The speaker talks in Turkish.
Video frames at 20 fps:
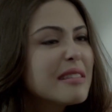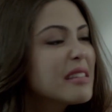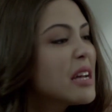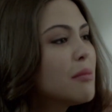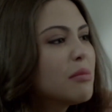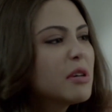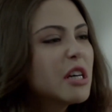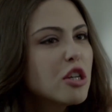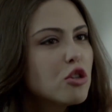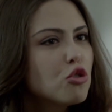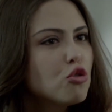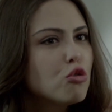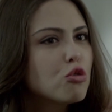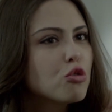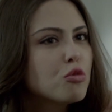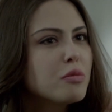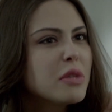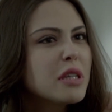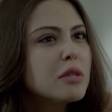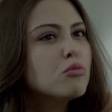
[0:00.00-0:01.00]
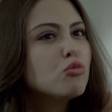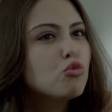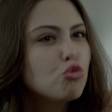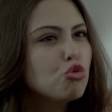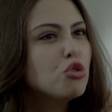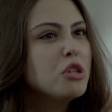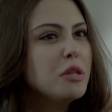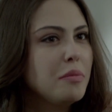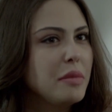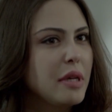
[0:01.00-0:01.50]
Tam kaçıyordum. Dedim
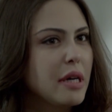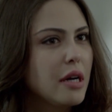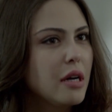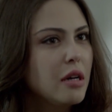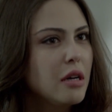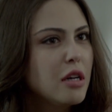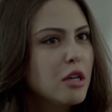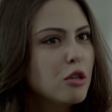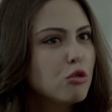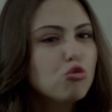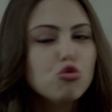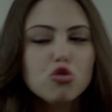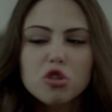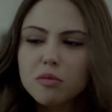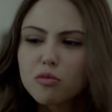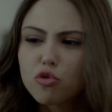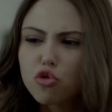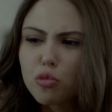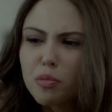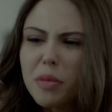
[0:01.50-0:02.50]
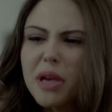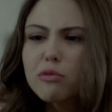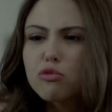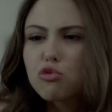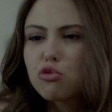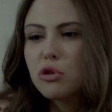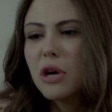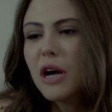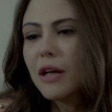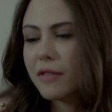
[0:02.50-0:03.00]
durayım ya. Durayım şu
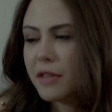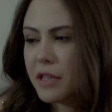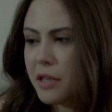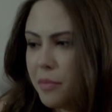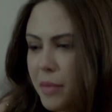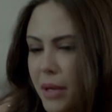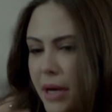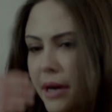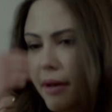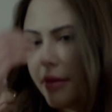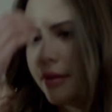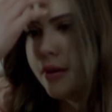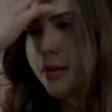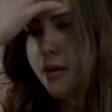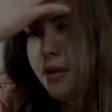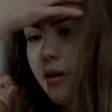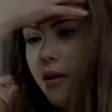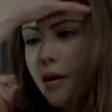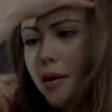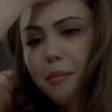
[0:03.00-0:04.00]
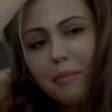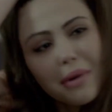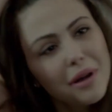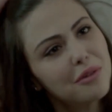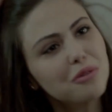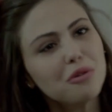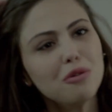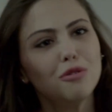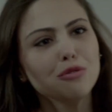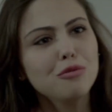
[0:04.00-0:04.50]
mevzuyu anlayayım yani. Bak
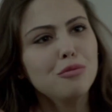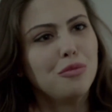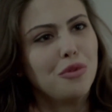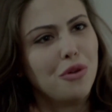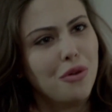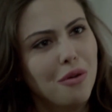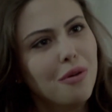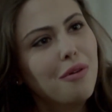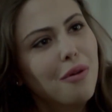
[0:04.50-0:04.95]
gördün mü?